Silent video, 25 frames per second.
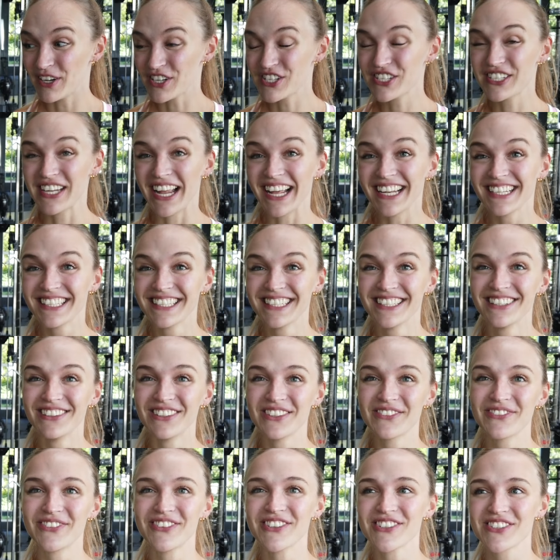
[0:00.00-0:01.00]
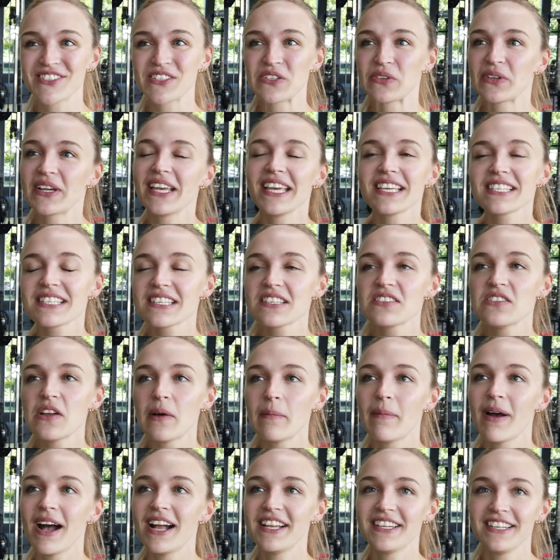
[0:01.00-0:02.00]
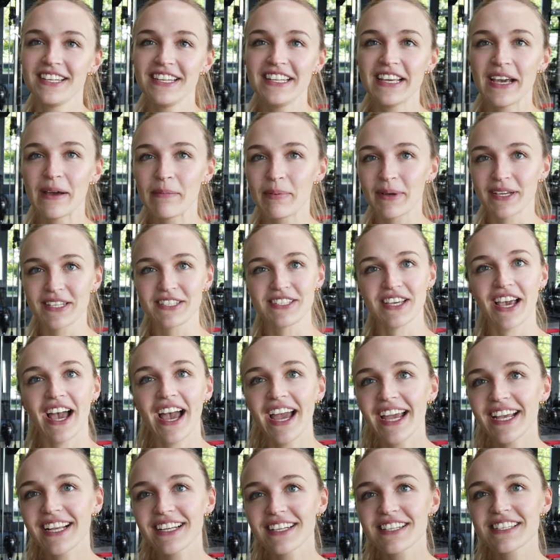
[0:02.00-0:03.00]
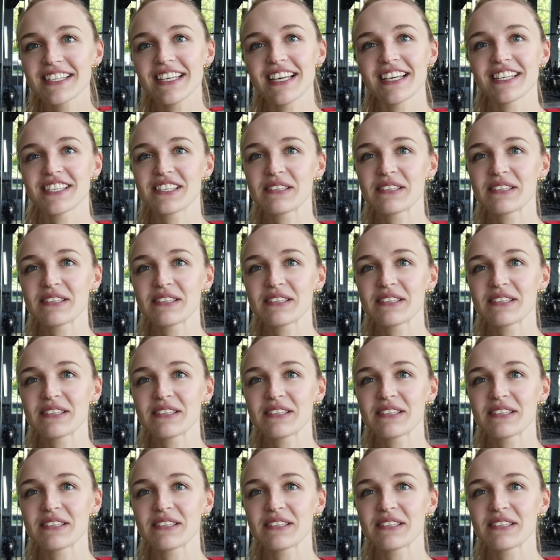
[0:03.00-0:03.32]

verstanden und wusste, okay, es ist normal, die Lia bringt ihr eigenes